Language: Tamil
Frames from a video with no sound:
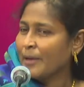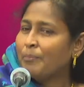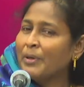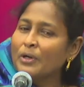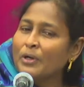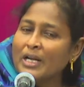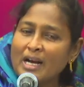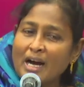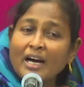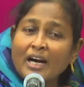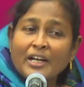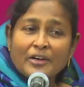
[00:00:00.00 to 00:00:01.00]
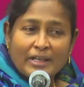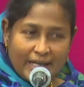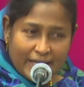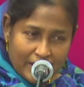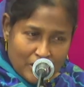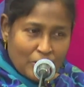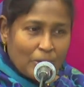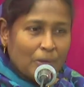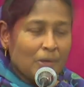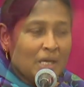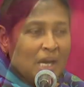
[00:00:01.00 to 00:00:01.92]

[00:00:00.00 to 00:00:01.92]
இப்படி ஒரு காரியம் நடக்கும்